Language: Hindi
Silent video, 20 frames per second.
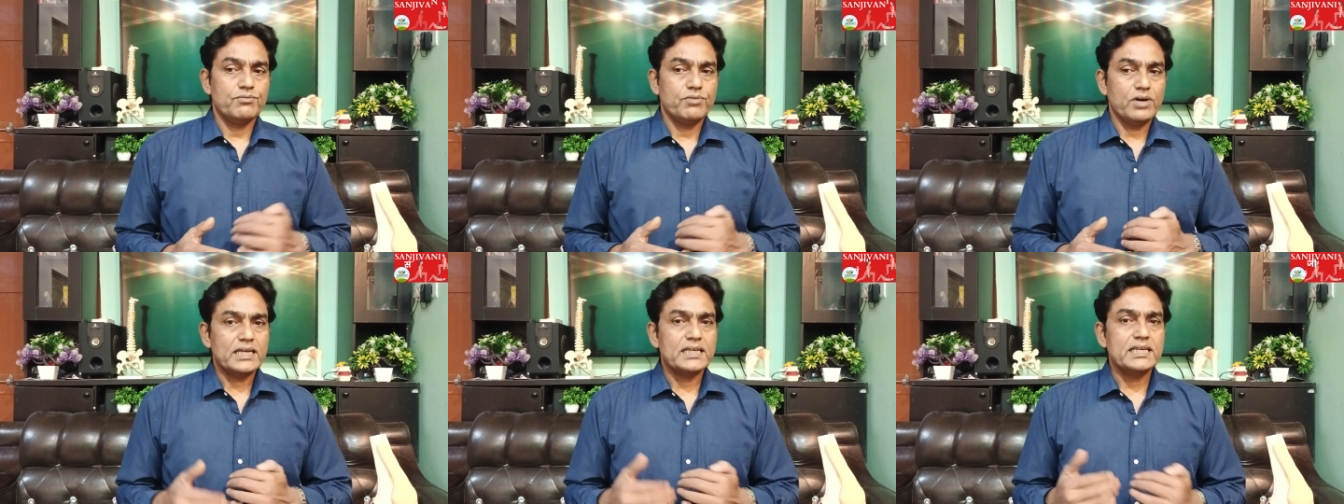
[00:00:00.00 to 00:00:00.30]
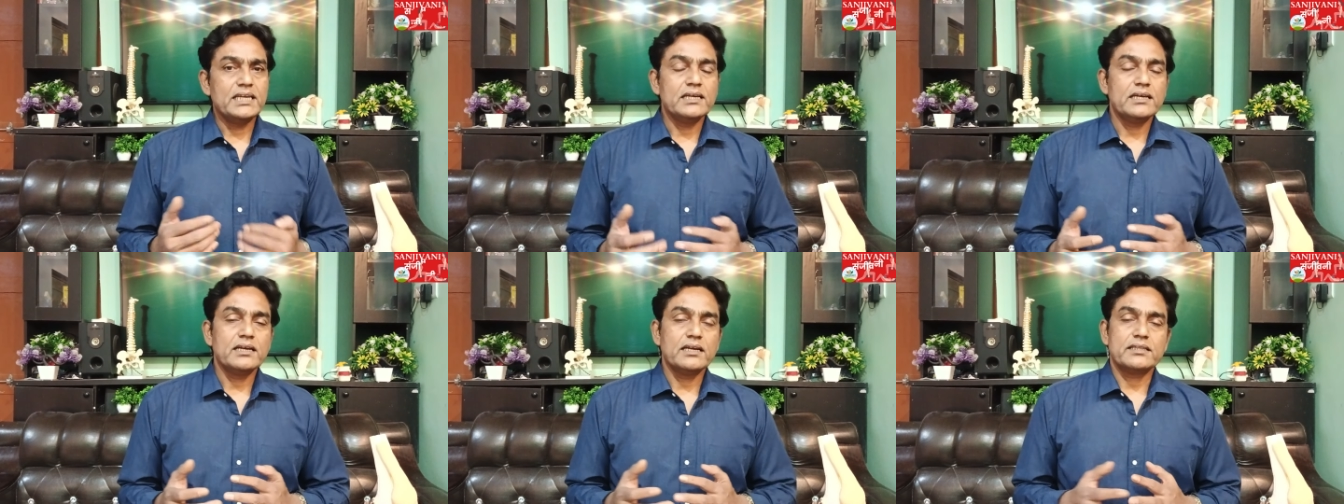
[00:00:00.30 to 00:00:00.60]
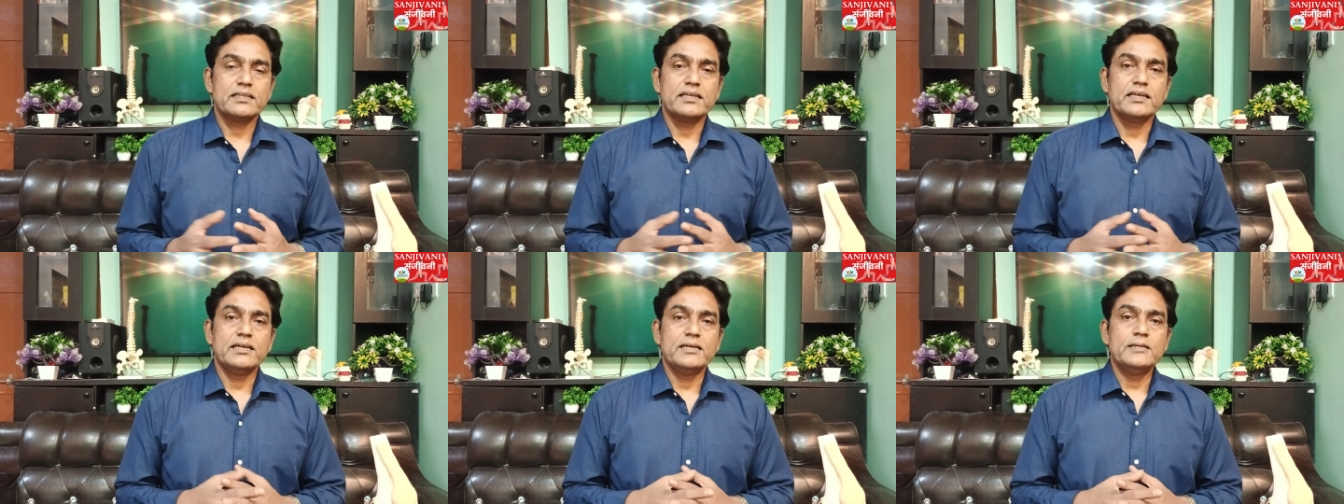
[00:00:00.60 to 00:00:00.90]
वॉकिंग
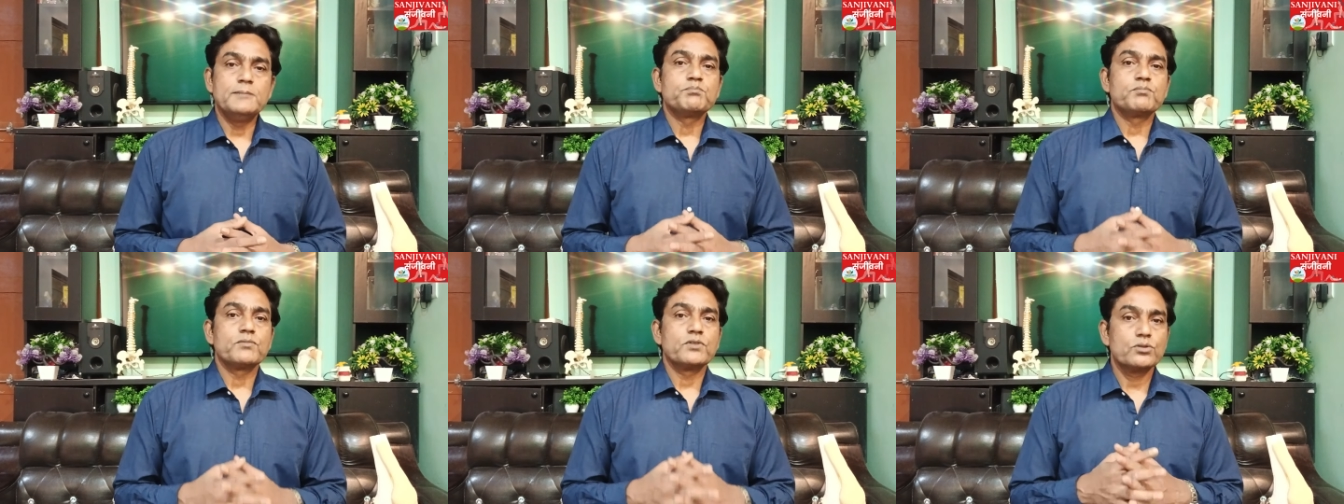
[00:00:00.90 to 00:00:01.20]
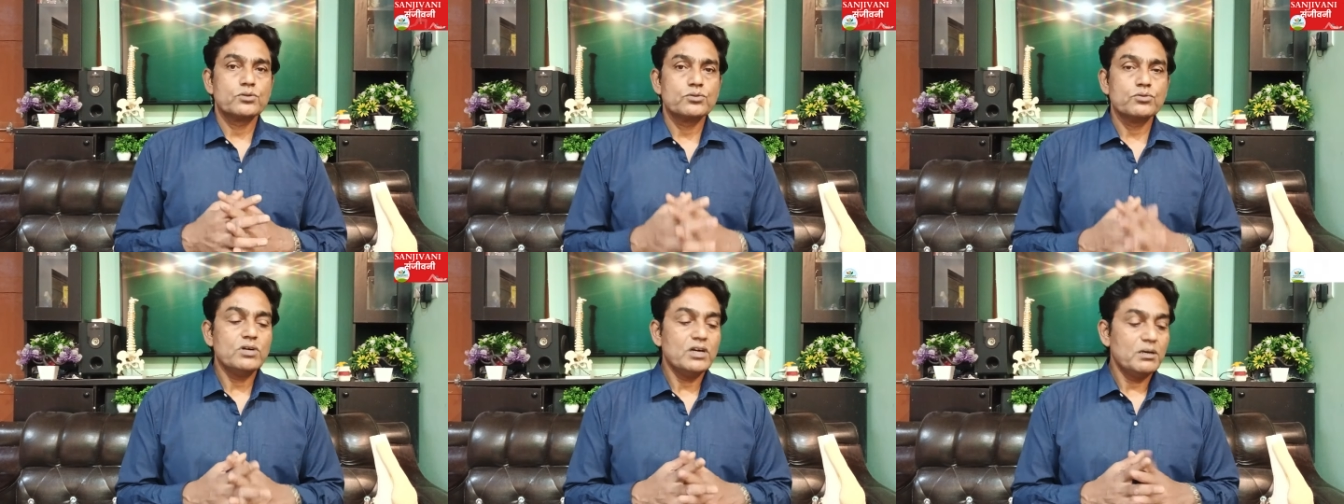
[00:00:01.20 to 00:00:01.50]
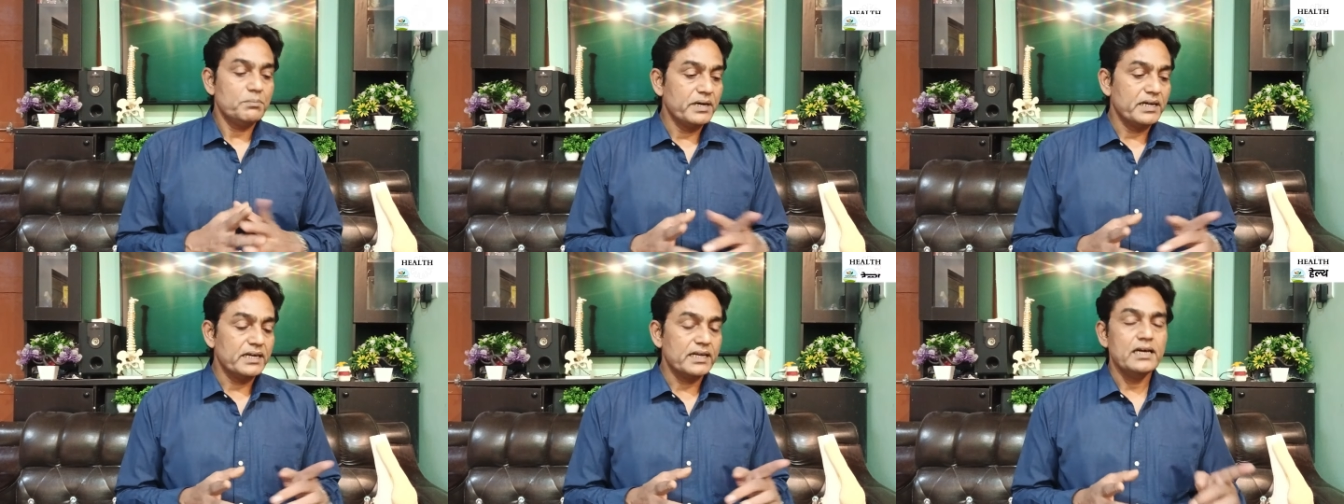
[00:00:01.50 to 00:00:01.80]
करते हैं तो
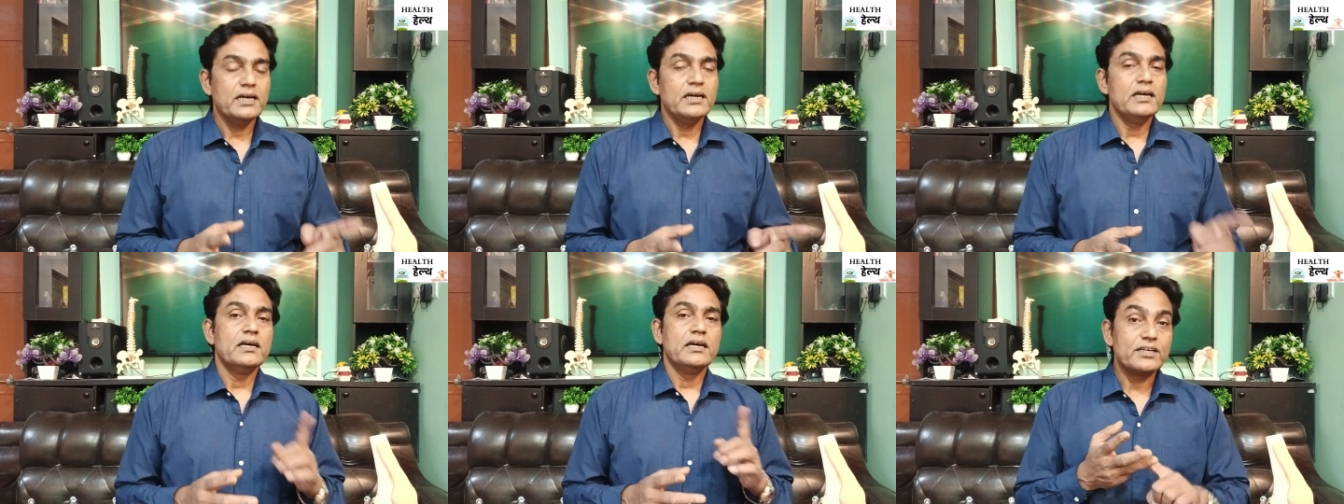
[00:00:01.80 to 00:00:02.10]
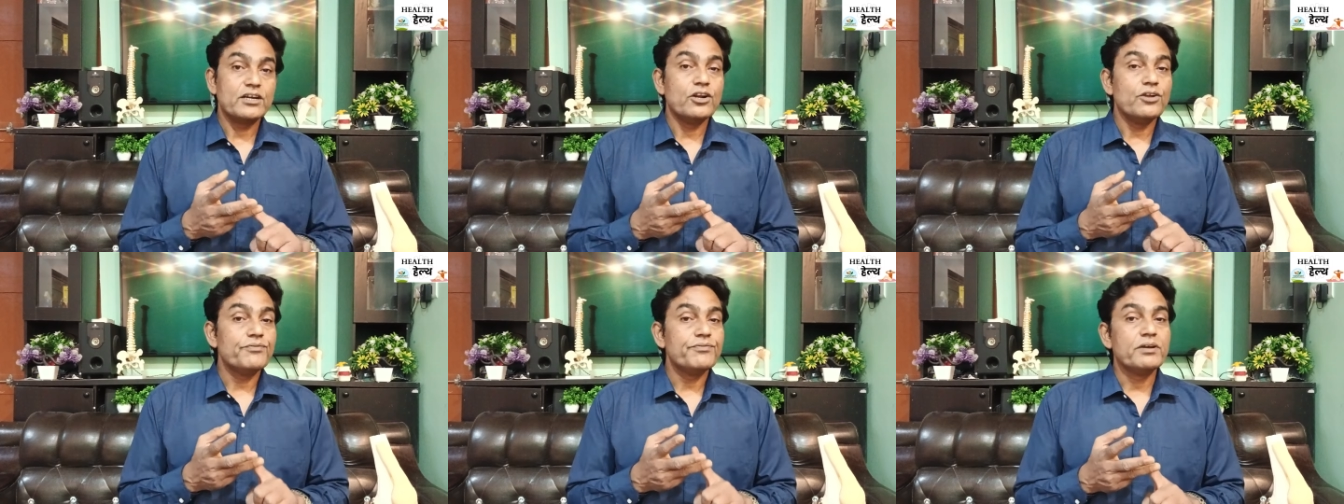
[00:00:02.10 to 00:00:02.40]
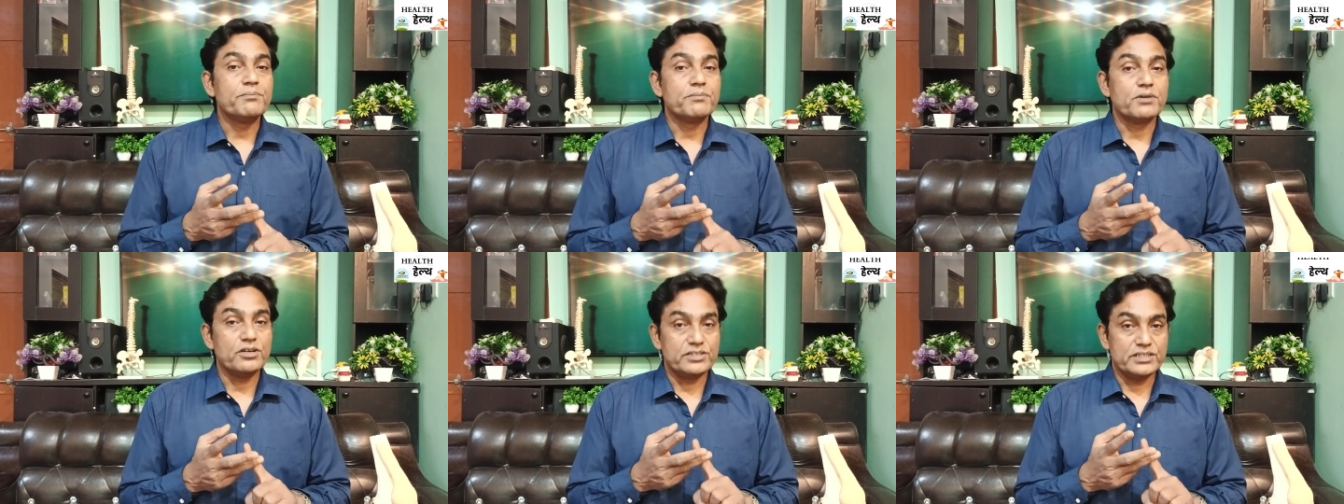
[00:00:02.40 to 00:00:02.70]
हमारा
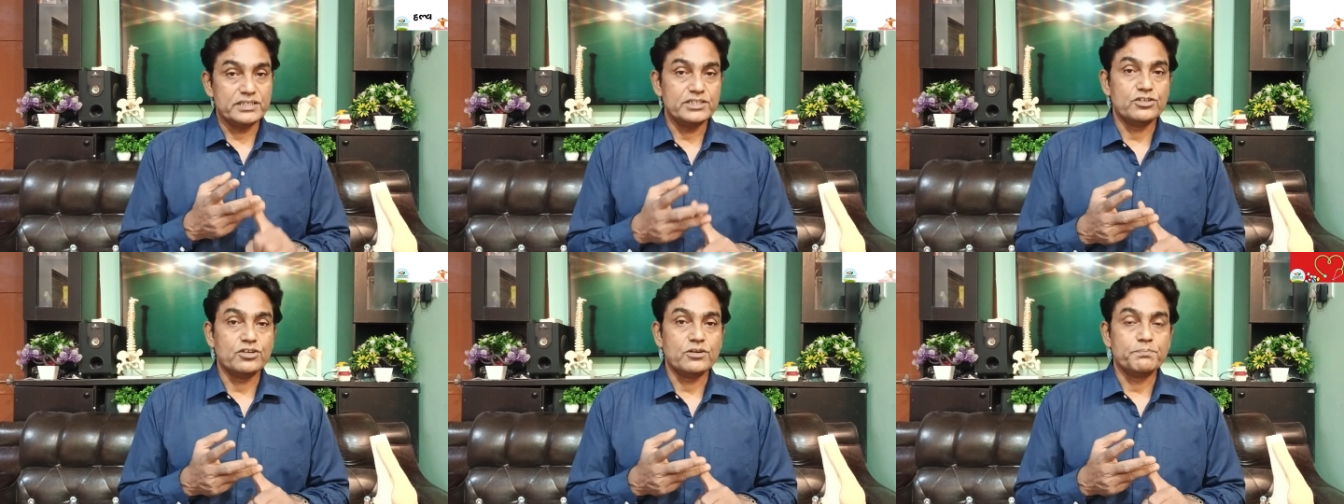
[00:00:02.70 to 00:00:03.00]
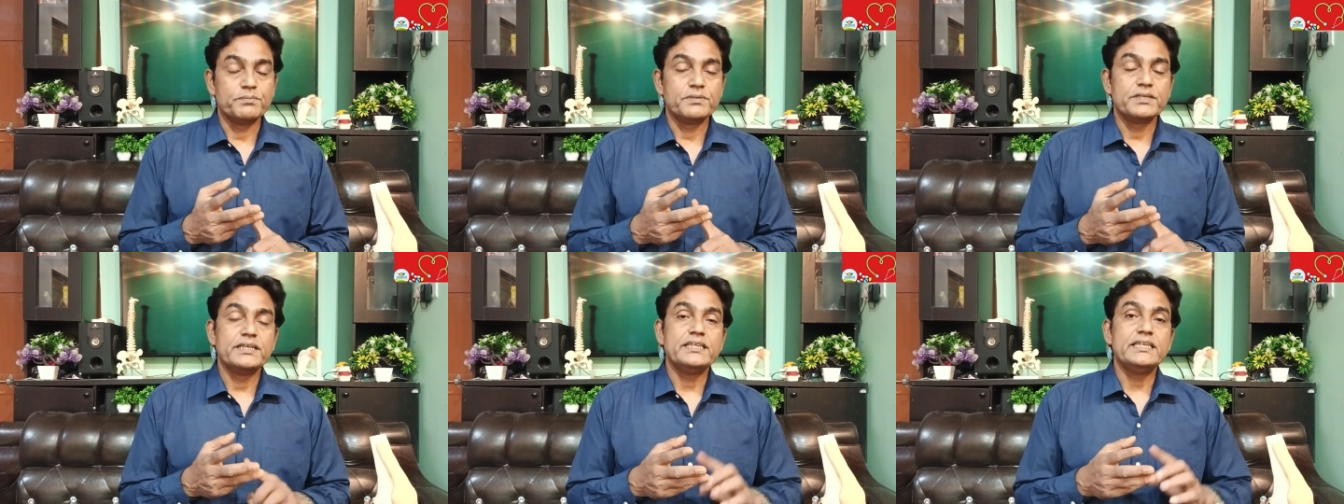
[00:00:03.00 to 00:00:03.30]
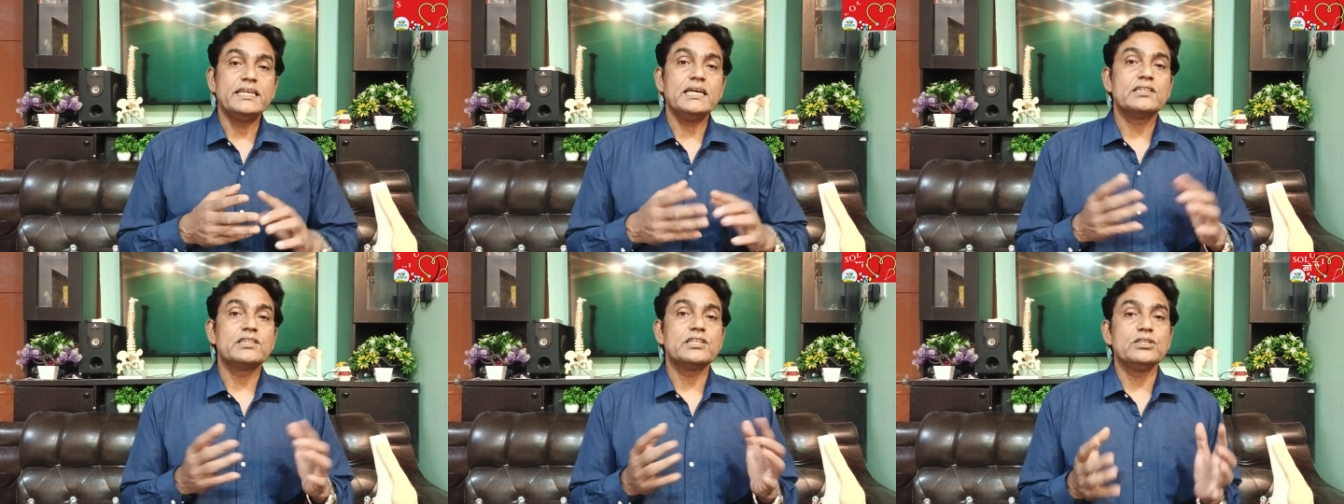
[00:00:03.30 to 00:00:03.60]
ऊपरी हिस्से में दर्द
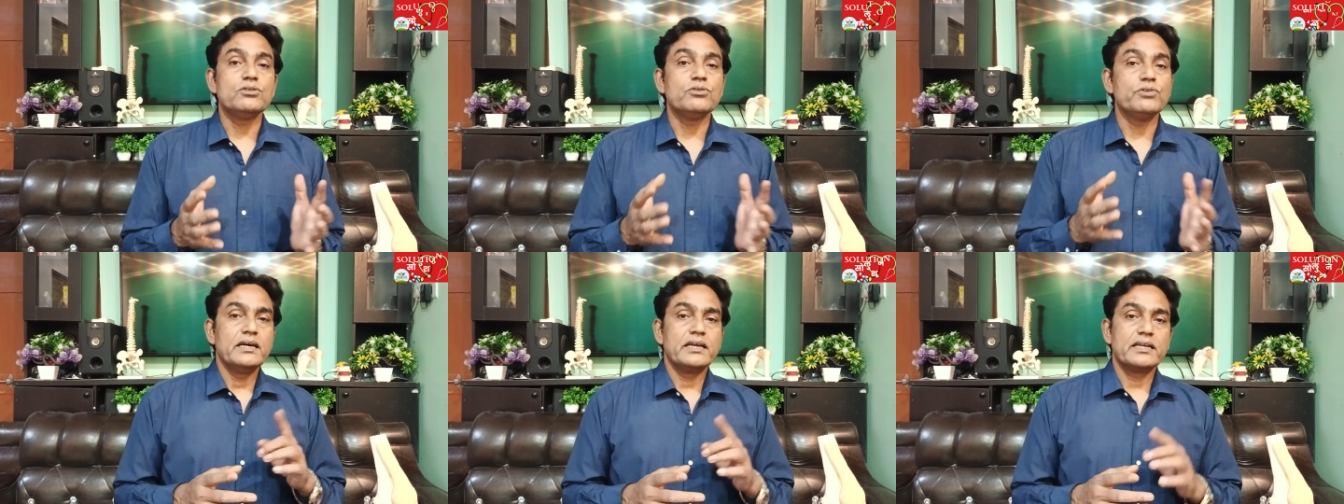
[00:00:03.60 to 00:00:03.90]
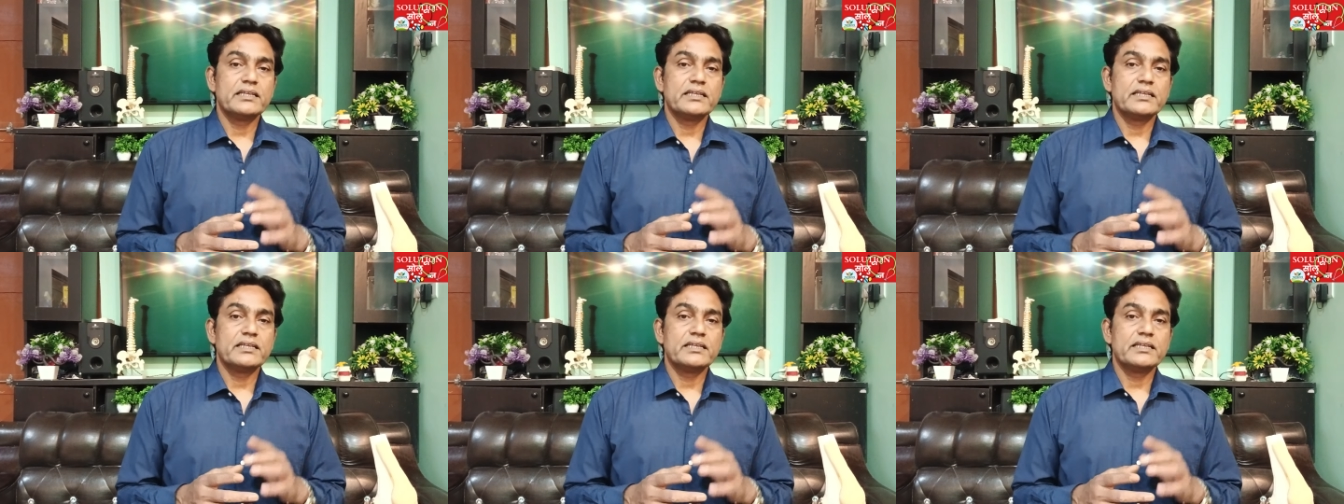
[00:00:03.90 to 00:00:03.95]
होता है